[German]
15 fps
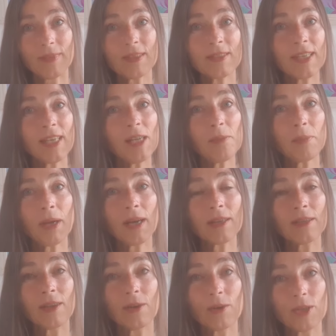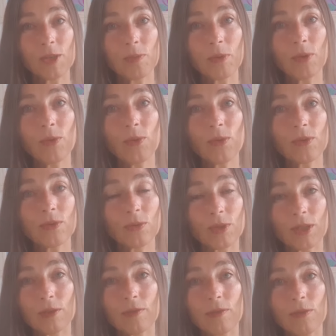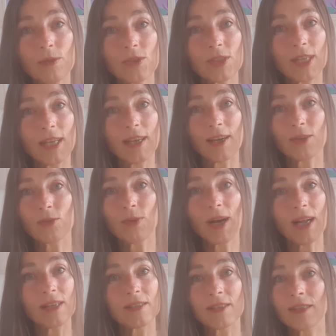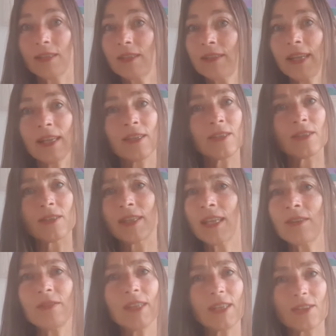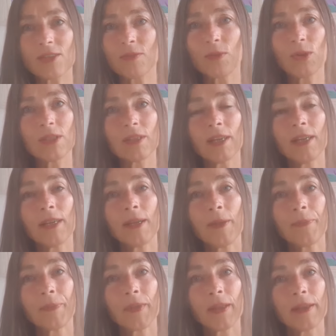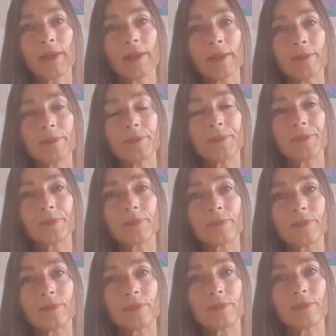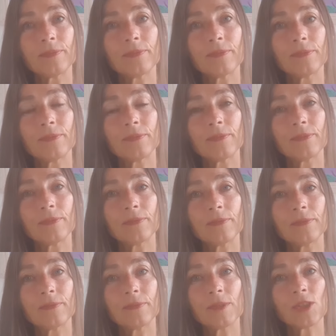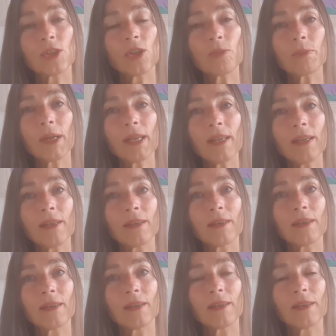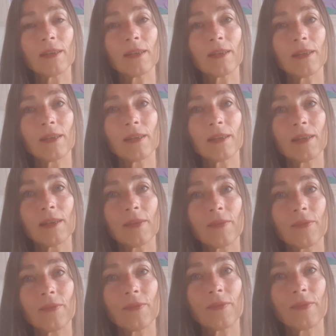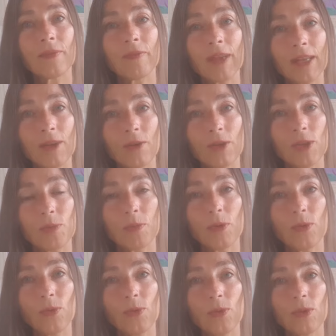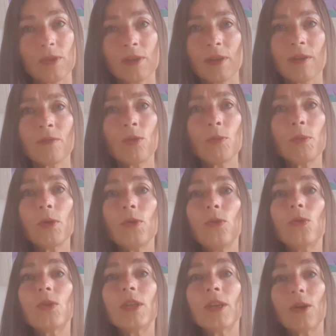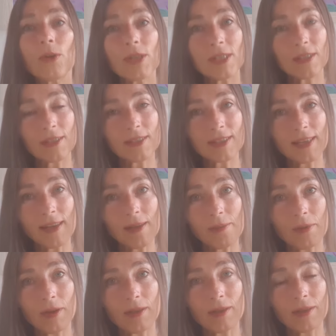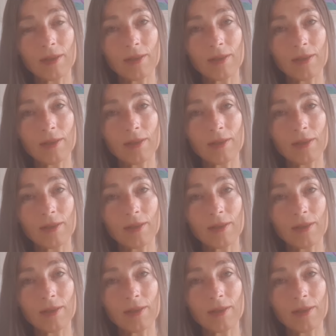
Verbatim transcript: Seelenpartner euch belügt oder Gefühlsklärer, Dualseele, nennt, nennt wie ihr es wollt. Ähm, schaut mal hin, wenn er euch belügt. Wo belügt ihr euch dann selber?